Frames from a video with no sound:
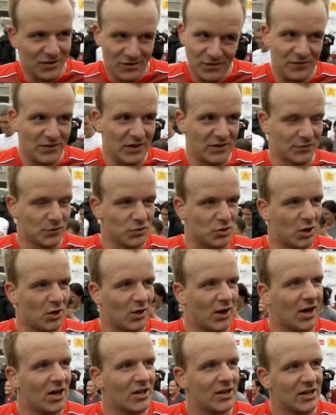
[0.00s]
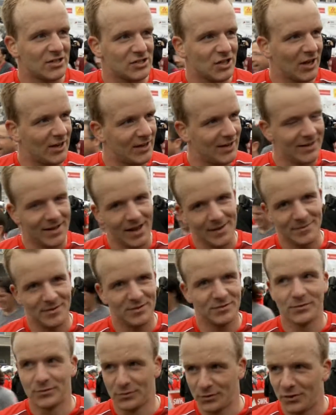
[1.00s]
Viele Zuschauer auch in der Strecke in
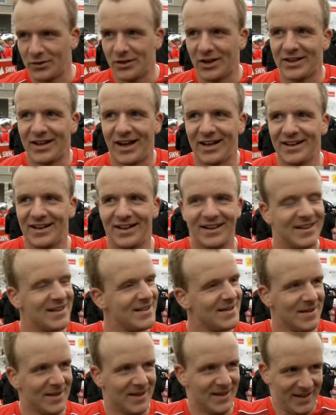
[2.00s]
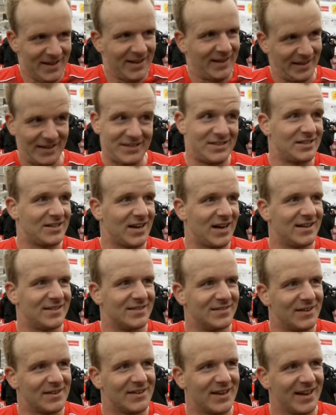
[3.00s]
Leipzig, so hier in Halle. Ja. Richtig geiles
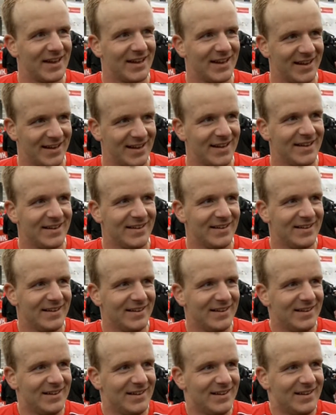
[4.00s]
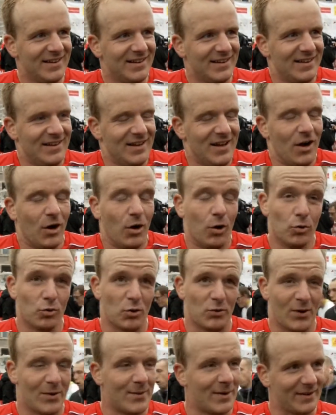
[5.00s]
Event. Dein wievielter Marathon war das? Oh,
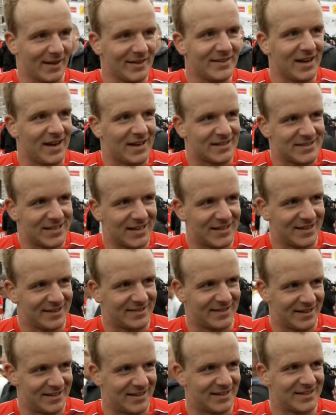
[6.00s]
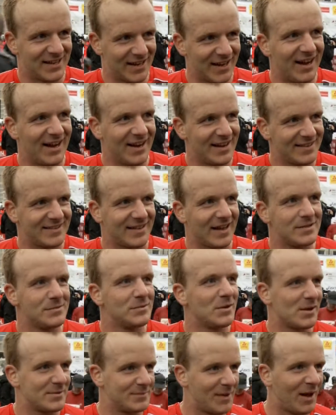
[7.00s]
das war mein dritter erst, tatsächlich. Ja, jetzt kann ich
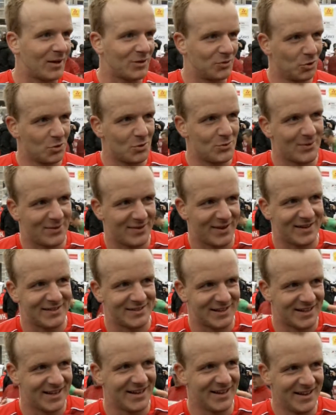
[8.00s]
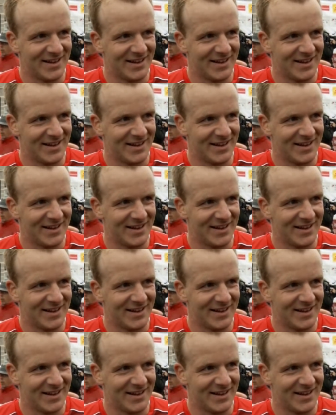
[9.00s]
mich als Marathoni bezeichnen.